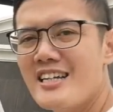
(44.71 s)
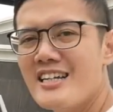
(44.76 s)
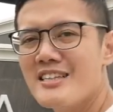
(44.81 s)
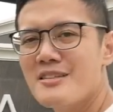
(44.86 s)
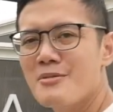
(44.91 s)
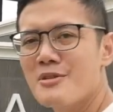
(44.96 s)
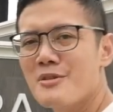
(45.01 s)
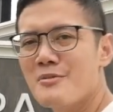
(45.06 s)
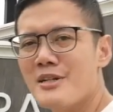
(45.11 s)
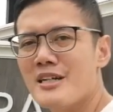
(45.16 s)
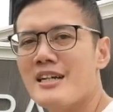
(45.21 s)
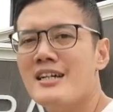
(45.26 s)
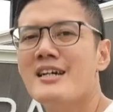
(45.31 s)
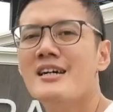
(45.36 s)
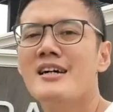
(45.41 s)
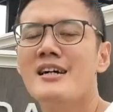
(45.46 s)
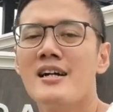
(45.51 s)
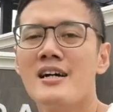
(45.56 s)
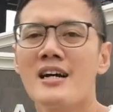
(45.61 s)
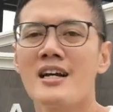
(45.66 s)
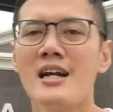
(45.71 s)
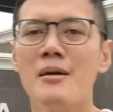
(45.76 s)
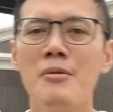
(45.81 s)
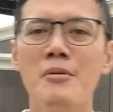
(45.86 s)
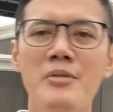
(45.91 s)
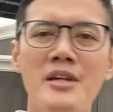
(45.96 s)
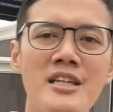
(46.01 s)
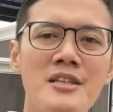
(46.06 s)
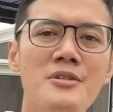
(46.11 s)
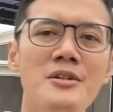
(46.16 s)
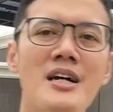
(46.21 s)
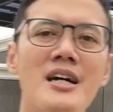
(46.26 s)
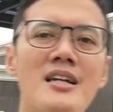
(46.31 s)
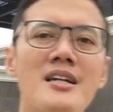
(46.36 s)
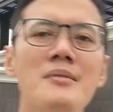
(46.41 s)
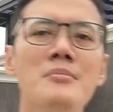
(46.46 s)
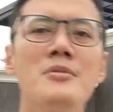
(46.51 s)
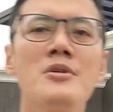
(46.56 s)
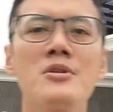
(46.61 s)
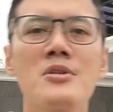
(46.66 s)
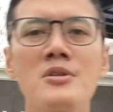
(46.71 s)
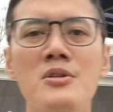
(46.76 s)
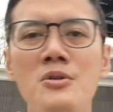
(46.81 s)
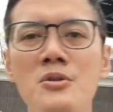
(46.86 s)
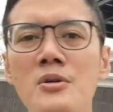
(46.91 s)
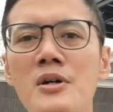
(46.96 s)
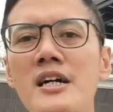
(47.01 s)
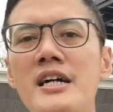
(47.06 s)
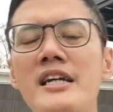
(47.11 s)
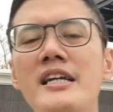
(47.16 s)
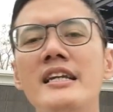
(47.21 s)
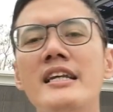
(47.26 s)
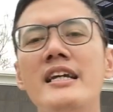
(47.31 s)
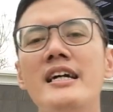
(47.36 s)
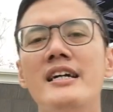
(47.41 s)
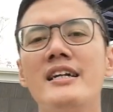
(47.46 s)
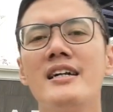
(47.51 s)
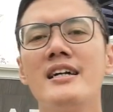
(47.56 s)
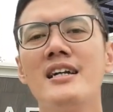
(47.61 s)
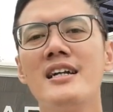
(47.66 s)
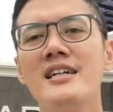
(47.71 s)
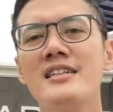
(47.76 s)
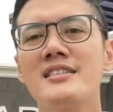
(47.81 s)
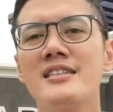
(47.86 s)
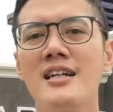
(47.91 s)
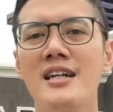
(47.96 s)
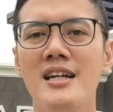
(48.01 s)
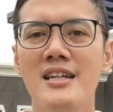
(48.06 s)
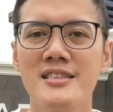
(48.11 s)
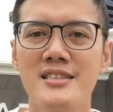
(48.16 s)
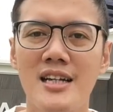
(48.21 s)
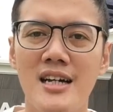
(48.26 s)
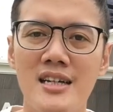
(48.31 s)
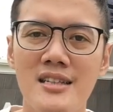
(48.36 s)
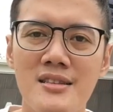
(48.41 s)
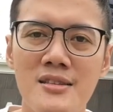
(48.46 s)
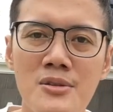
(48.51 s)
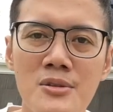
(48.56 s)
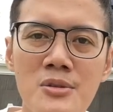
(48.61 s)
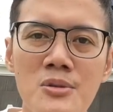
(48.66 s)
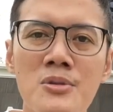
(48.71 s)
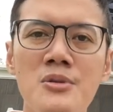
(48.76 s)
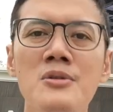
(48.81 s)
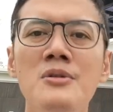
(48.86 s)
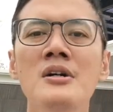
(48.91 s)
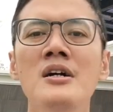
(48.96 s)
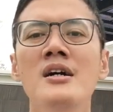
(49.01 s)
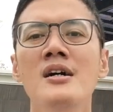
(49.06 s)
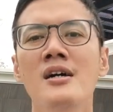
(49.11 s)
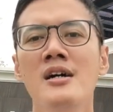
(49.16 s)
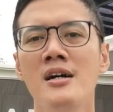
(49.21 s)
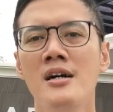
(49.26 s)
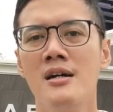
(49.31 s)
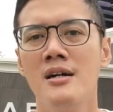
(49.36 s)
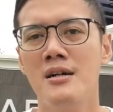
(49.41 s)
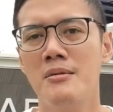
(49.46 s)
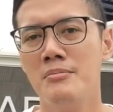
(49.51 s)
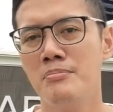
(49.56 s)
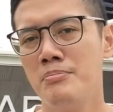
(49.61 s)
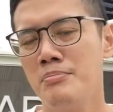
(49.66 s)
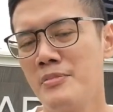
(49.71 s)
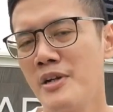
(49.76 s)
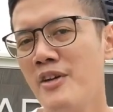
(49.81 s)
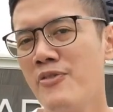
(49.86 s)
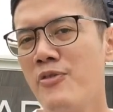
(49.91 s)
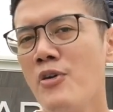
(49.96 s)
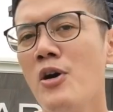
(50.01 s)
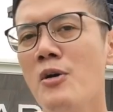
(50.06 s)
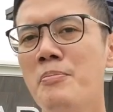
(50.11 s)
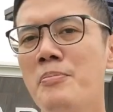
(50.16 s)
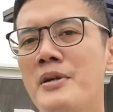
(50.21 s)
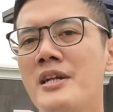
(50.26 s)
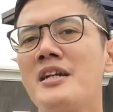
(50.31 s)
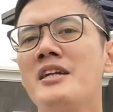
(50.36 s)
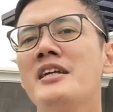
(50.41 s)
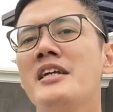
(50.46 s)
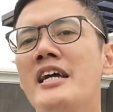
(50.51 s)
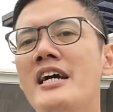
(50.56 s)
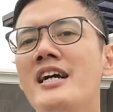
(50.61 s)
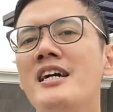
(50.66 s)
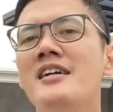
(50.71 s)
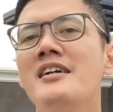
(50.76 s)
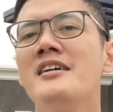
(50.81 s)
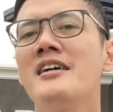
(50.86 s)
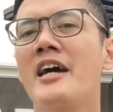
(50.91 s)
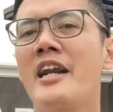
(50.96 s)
ini, teman-teman. Kenapa begitu? Karena menurut gue ini adalah salah satu developer yang